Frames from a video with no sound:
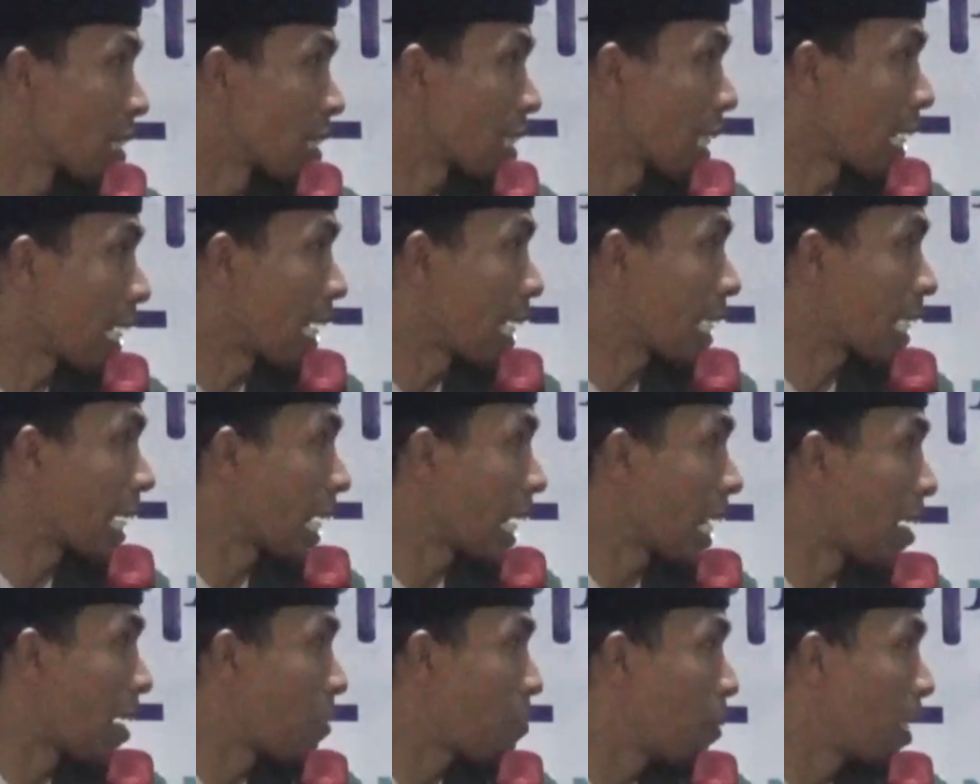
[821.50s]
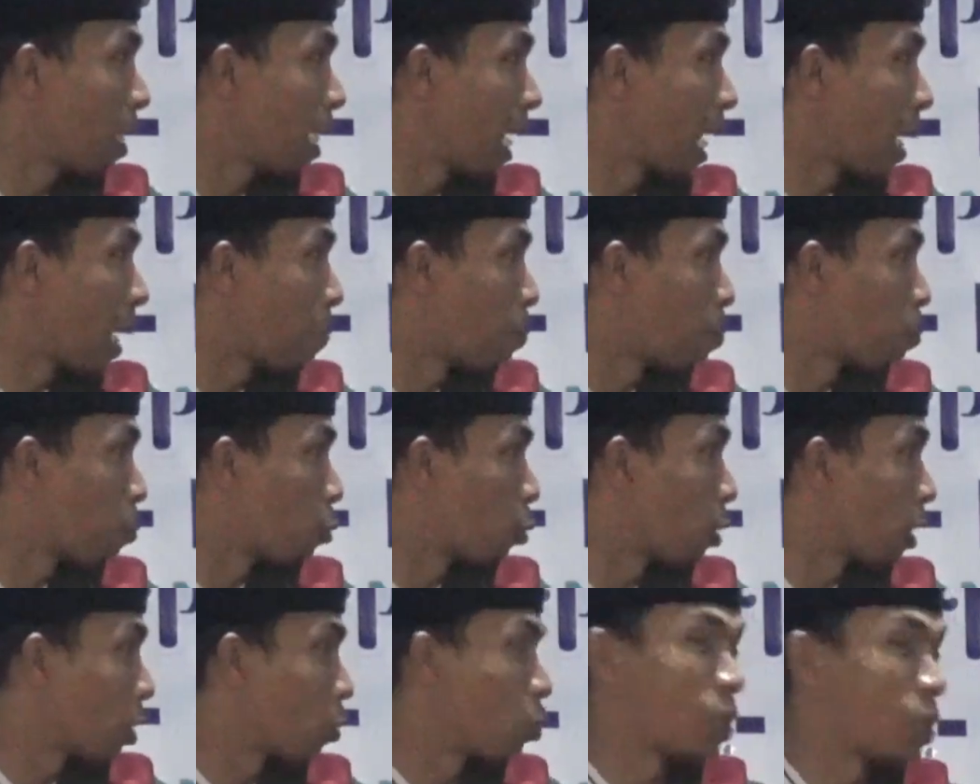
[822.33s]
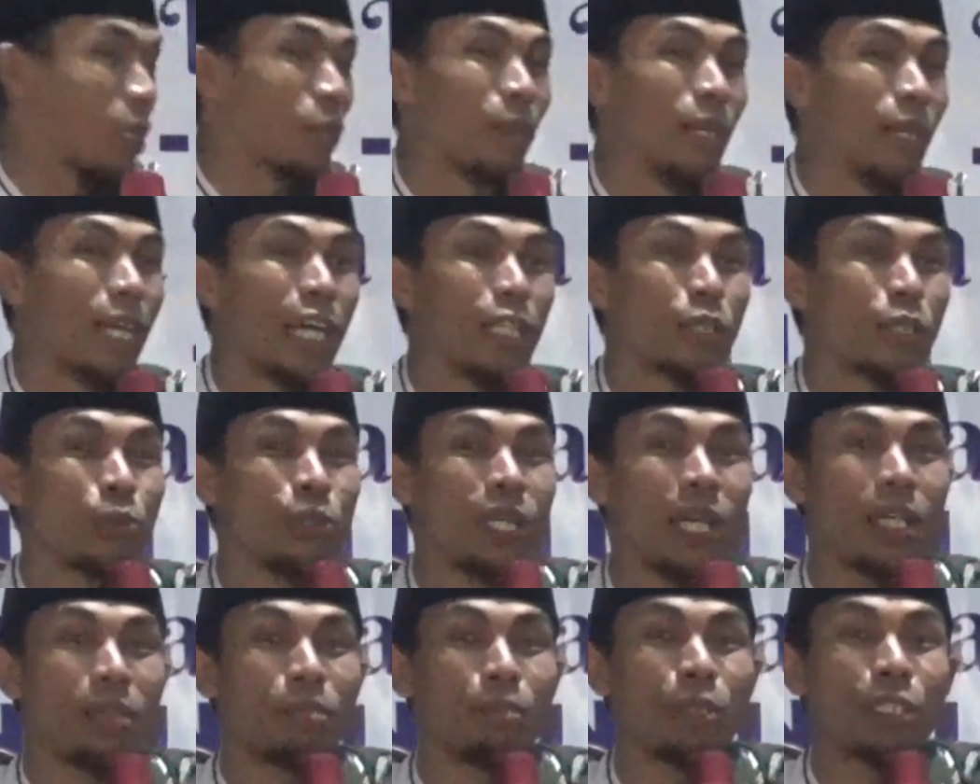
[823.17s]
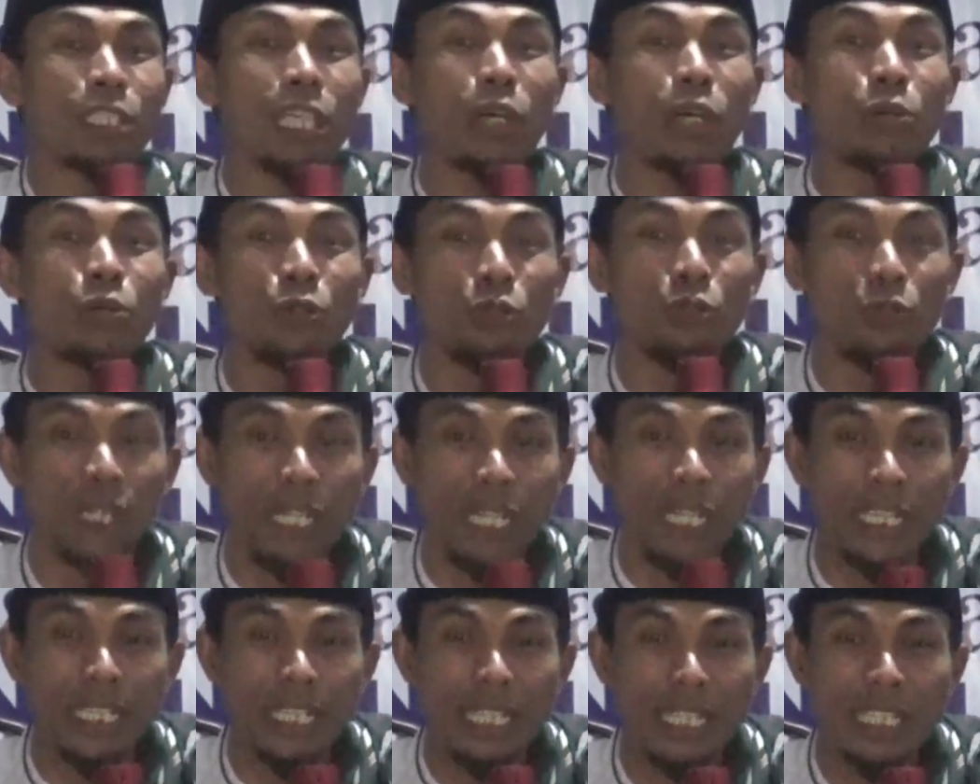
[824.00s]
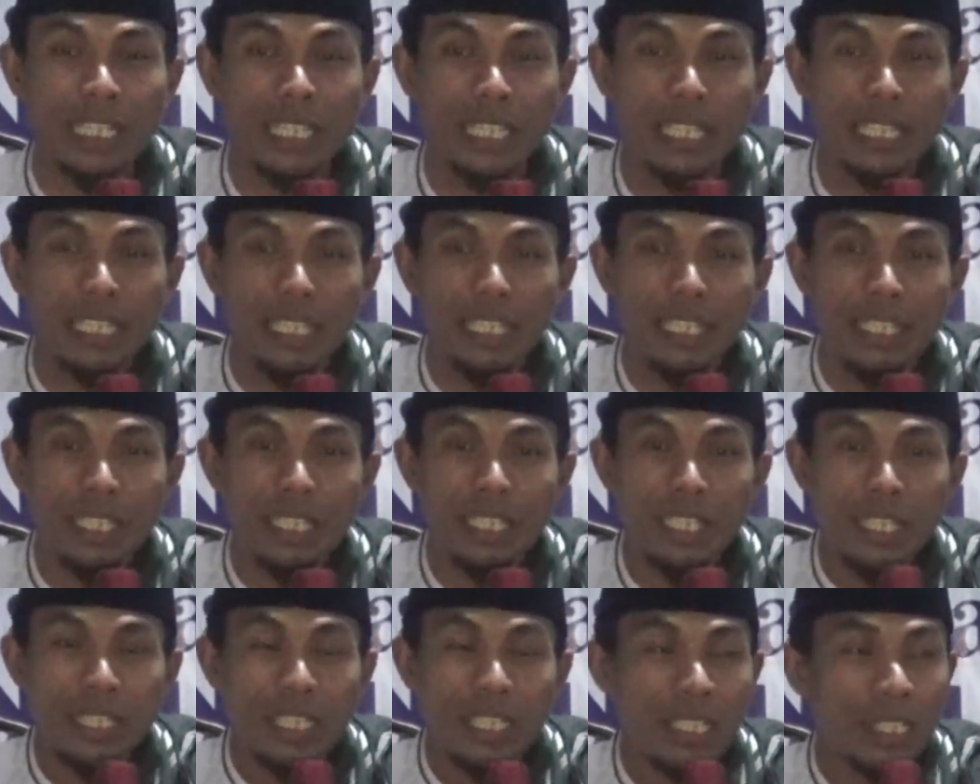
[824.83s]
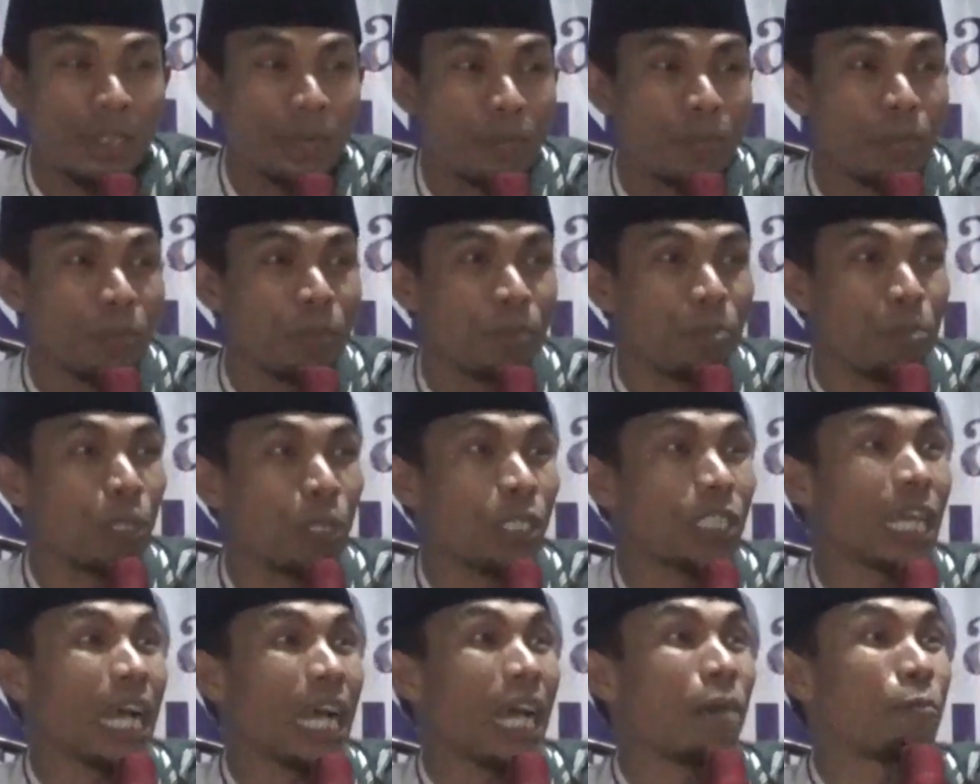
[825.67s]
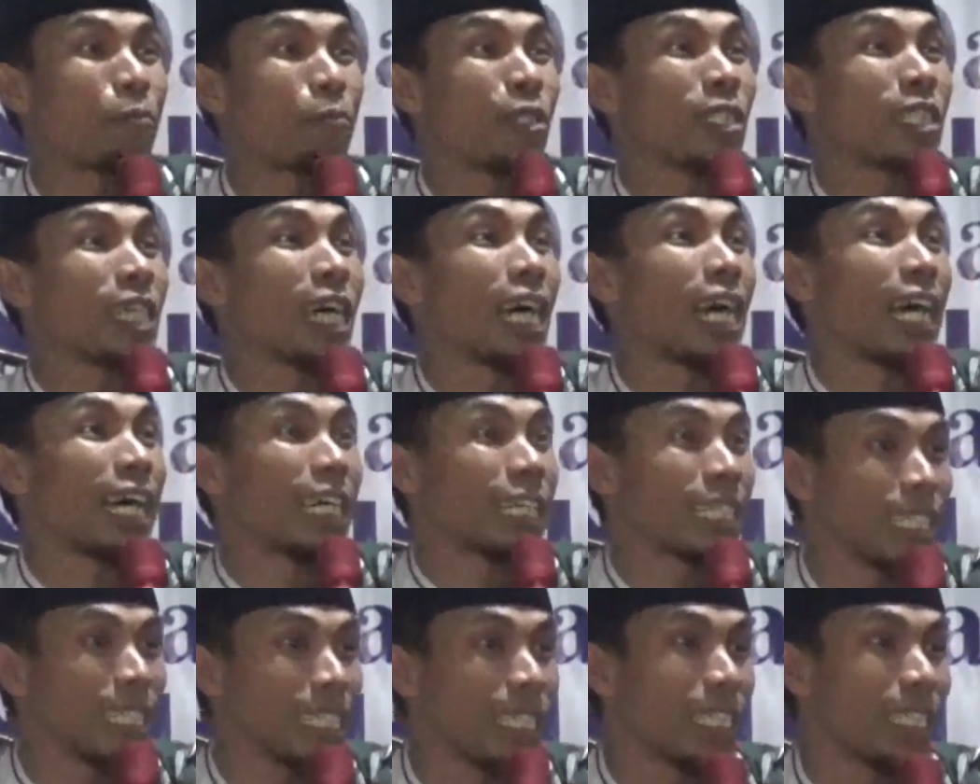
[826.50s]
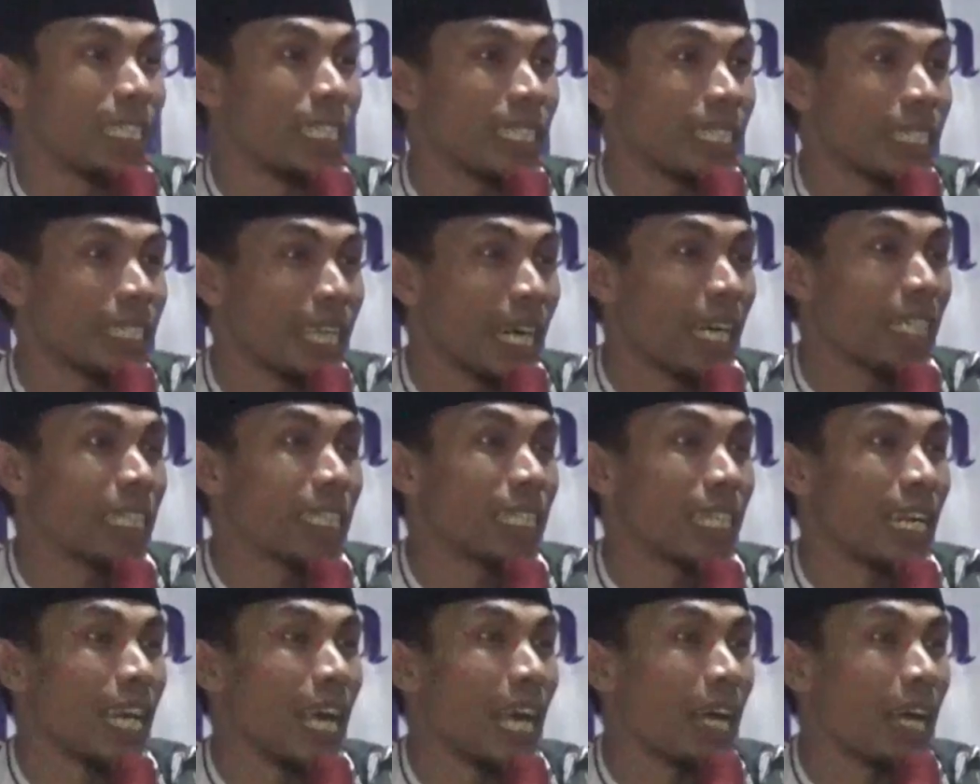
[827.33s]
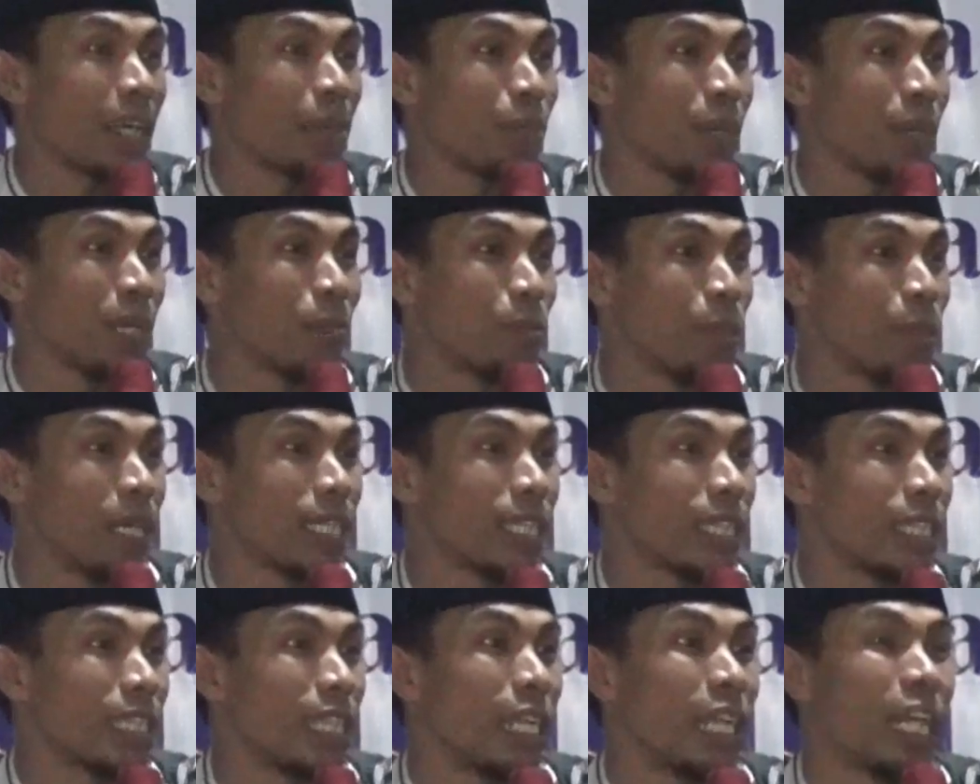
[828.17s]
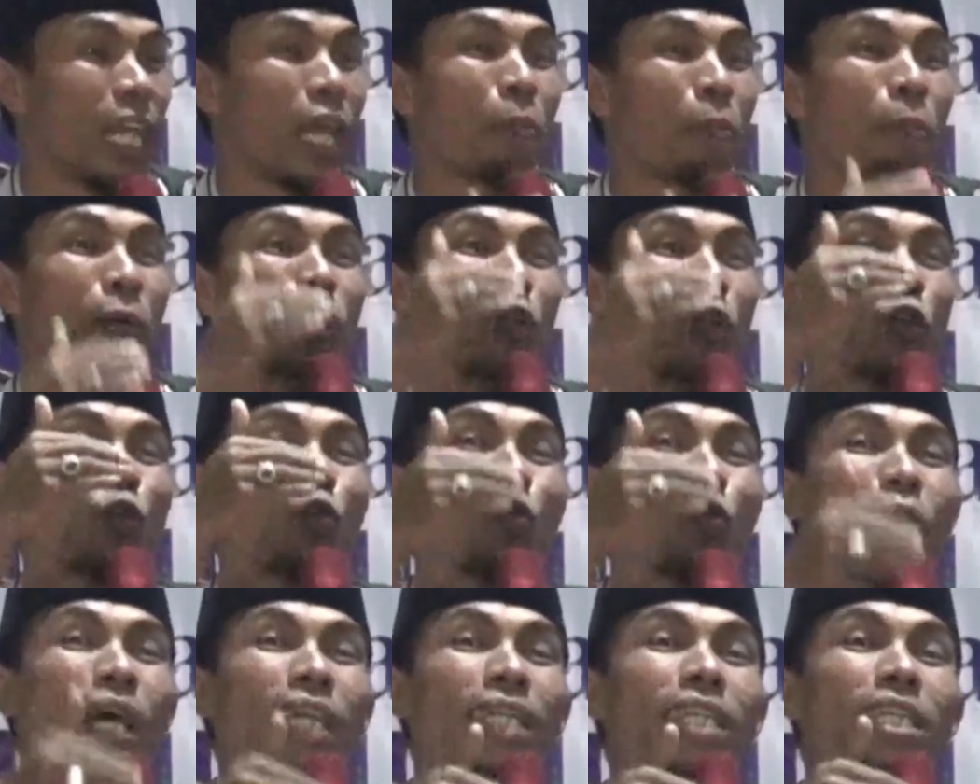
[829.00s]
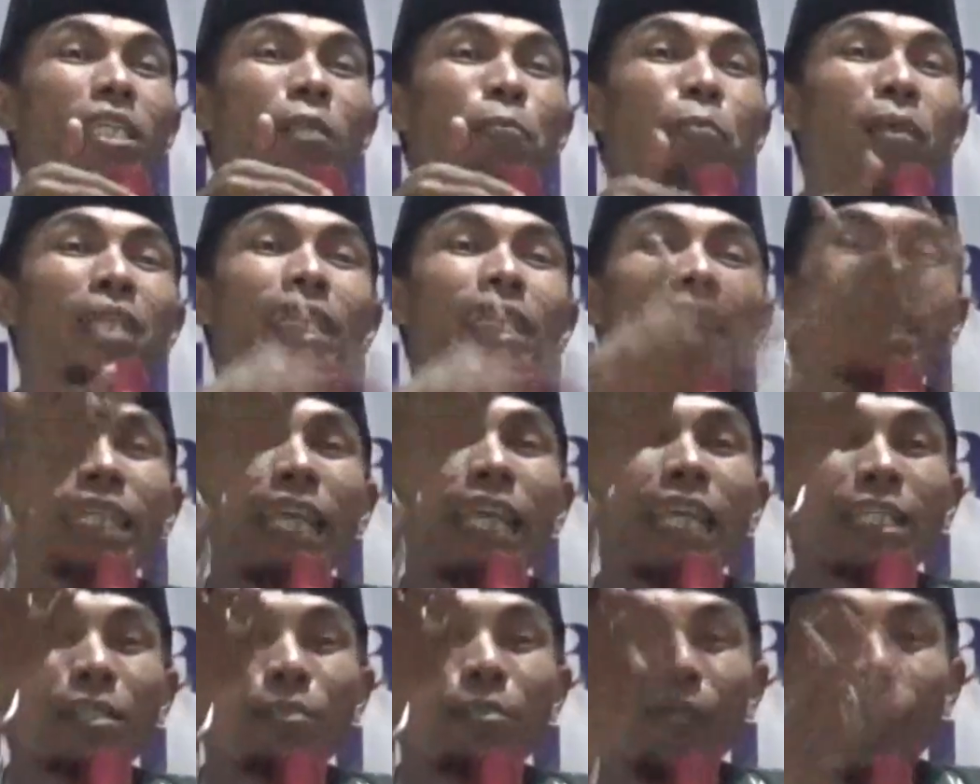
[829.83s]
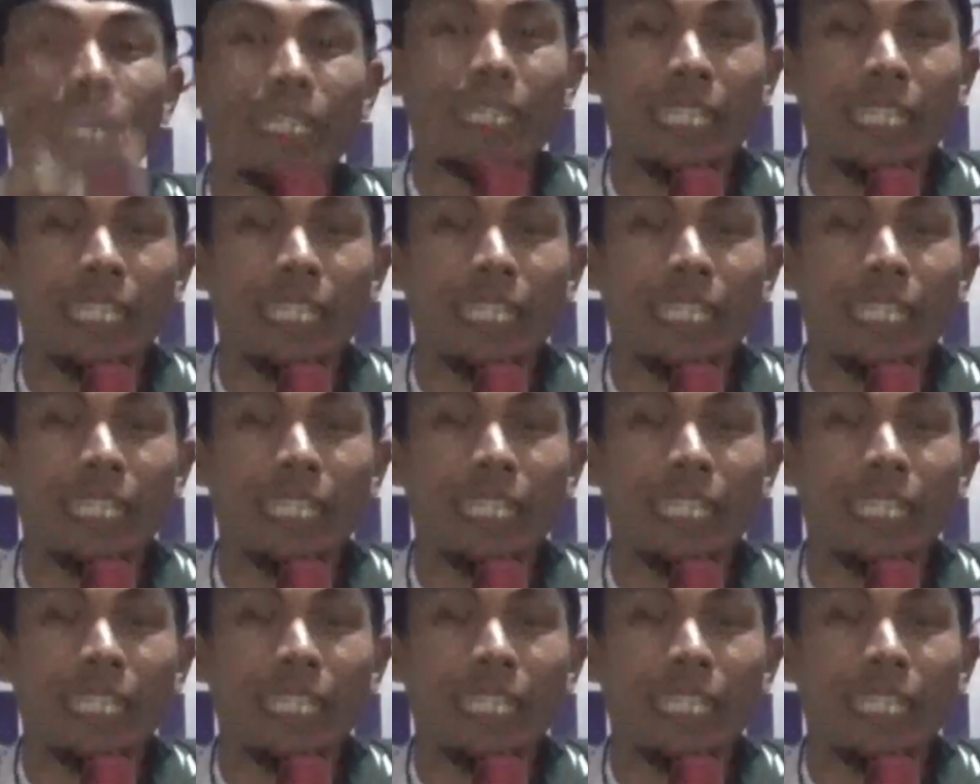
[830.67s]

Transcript: sekalaben lampu ni kula benajunan bisa oning deki bisa abida aki antara hadban batil epa eh, keluar dari peteng eki